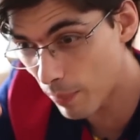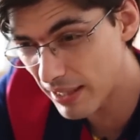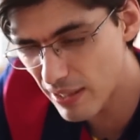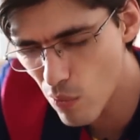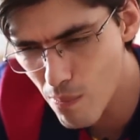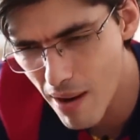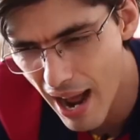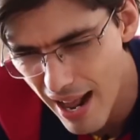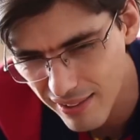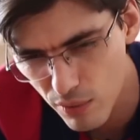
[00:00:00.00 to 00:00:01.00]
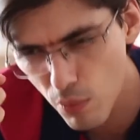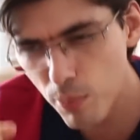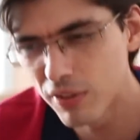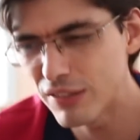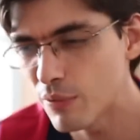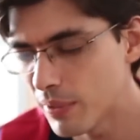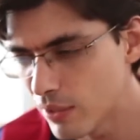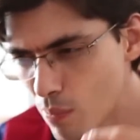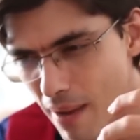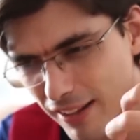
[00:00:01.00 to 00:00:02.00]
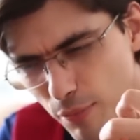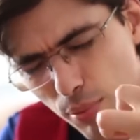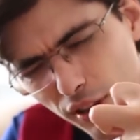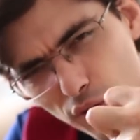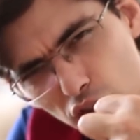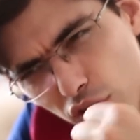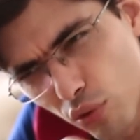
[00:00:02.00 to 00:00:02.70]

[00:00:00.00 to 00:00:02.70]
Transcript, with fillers: Aprender o máximo possível, aprender o máximo possível de